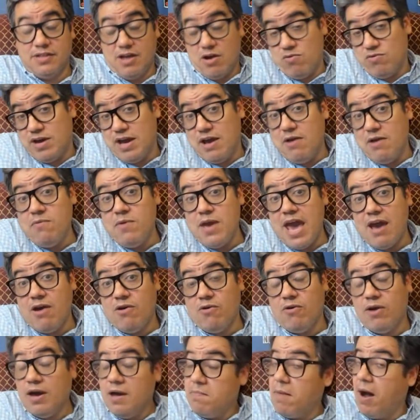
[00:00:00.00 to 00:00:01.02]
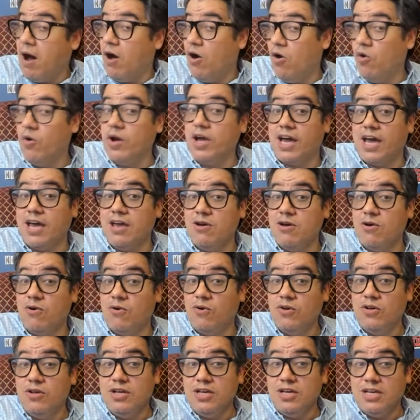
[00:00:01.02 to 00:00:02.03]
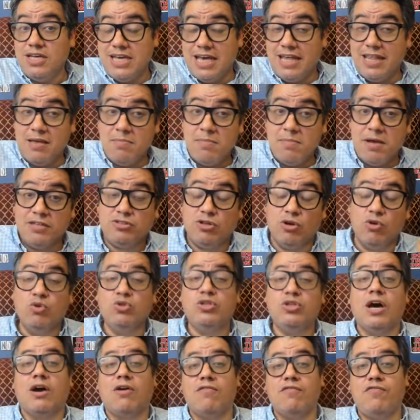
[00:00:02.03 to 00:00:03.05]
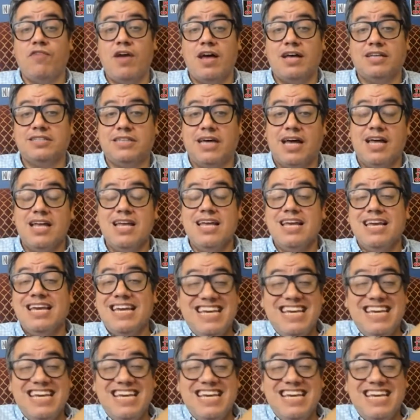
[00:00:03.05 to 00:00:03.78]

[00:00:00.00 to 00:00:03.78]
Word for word: Que aunque es viejo, es más joven que yo y es de mi absoluta confianza.